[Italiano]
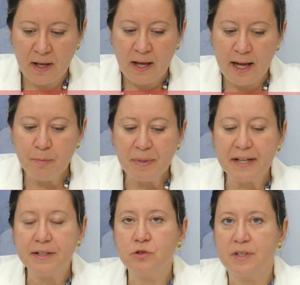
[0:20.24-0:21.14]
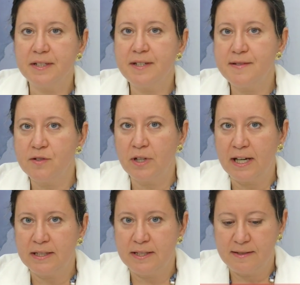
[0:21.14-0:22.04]
È il pacchetto
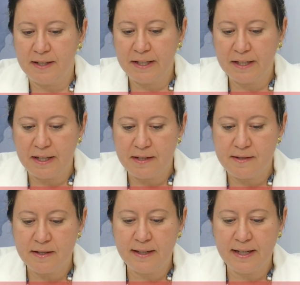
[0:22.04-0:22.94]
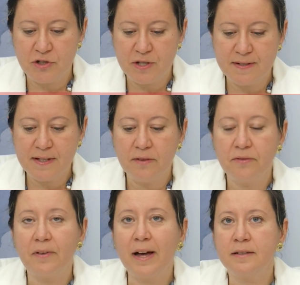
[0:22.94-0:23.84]
tradizionale ad essere in crisi. Le agenzie
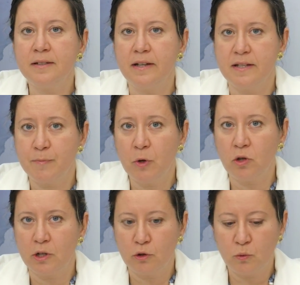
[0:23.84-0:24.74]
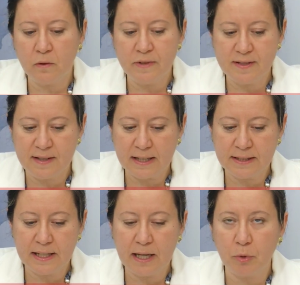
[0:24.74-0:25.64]
infatti esplorano nuove
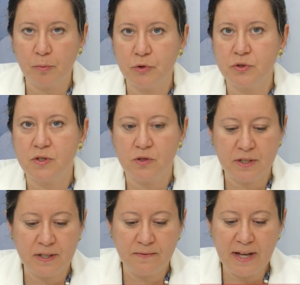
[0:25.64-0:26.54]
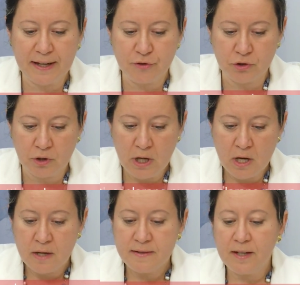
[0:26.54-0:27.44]
strade nella proposizione del viaggio.
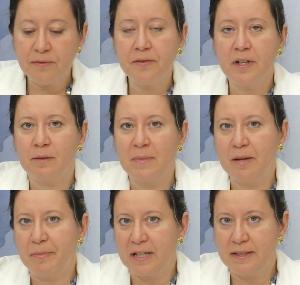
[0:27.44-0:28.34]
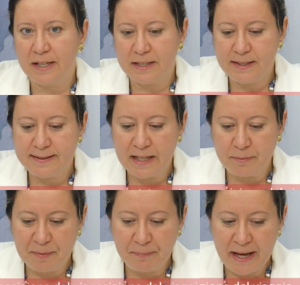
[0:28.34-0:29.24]
Si afferma la pratica del
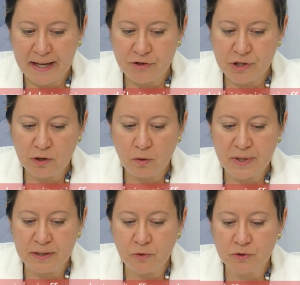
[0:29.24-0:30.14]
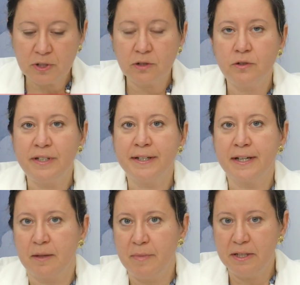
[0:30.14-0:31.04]
dynamic packaging come dimostrano gli
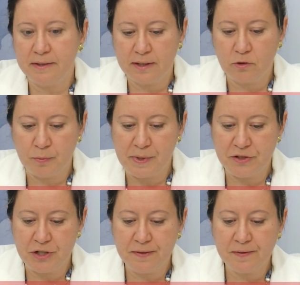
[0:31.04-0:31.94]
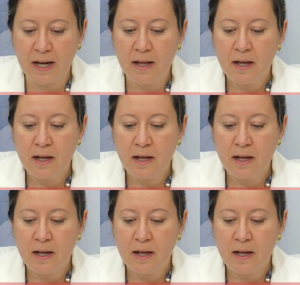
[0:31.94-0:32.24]
incrementi a doppia cifra